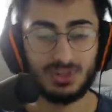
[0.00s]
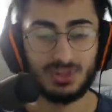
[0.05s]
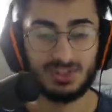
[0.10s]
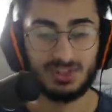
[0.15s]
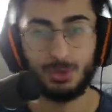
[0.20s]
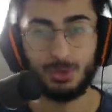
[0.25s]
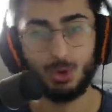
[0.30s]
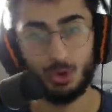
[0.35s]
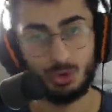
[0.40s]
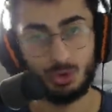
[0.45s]

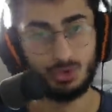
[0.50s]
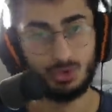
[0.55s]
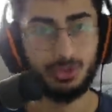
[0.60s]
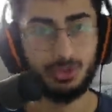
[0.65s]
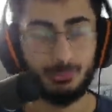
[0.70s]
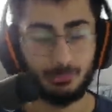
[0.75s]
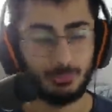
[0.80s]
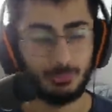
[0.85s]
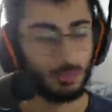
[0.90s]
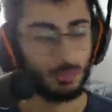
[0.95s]
kısma
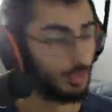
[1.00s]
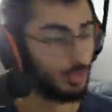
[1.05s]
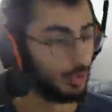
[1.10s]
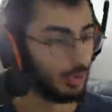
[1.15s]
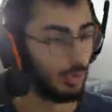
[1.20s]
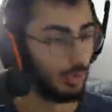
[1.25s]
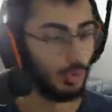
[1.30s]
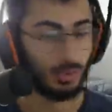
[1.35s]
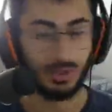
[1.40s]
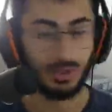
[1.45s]
götüreceğim. Çünkü
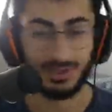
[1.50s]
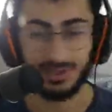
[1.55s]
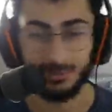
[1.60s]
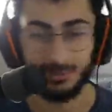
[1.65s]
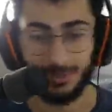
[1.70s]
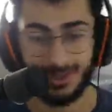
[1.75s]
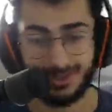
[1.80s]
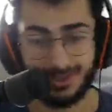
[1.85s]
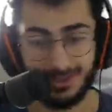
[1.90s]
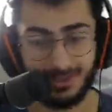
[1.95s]
orası
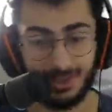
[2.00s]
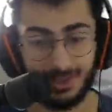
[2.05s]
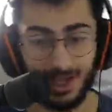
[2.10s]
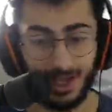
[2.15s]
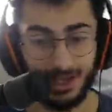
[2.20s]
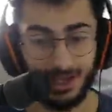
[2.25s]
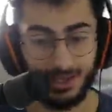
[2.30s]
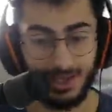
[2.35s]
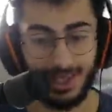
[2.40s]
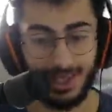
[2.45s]
bence
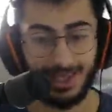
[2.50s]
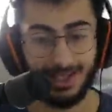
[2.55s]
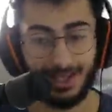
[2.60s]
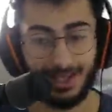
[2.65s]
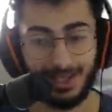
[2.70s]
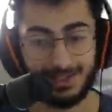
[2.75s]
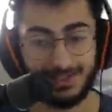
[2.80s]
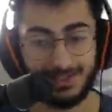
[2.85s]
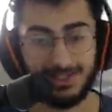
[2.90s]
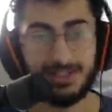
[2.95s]
daha
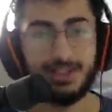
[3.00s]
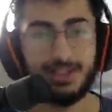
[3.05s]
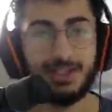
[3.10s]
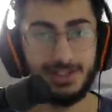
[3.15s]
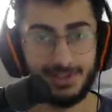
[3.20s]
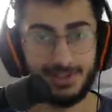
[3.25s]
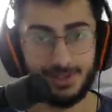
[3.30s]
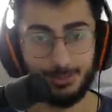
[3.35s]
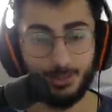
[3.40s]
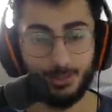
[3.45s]
eğlenceli
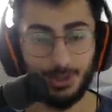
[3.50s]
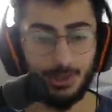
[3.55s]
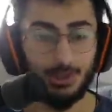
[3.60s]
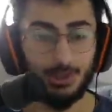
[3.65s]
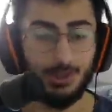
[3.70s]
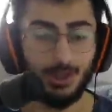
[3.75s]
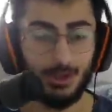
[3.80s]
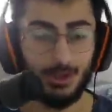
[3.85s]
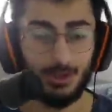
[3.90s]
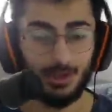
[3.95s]
kısmı.
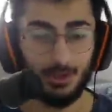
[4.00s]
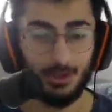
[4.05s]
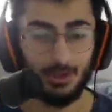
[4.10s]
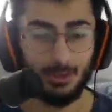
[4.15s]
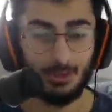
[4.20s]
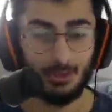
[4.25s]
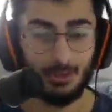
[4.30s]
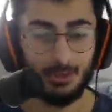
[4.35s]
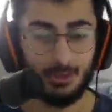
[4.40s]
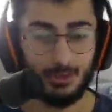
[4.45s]

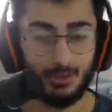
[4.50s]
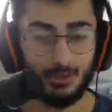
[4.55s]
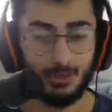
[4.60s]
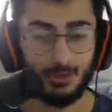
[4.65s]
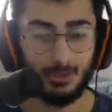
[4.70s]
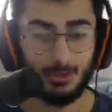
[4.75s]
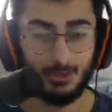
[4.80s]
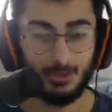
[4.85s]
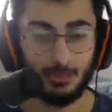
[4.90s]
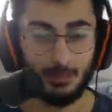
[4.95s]

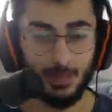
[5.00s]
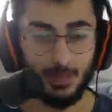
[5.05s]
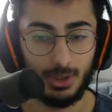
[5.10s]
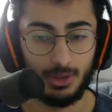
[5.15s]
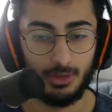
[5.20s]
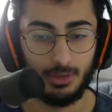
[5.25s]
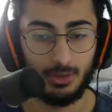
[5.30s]
Bak.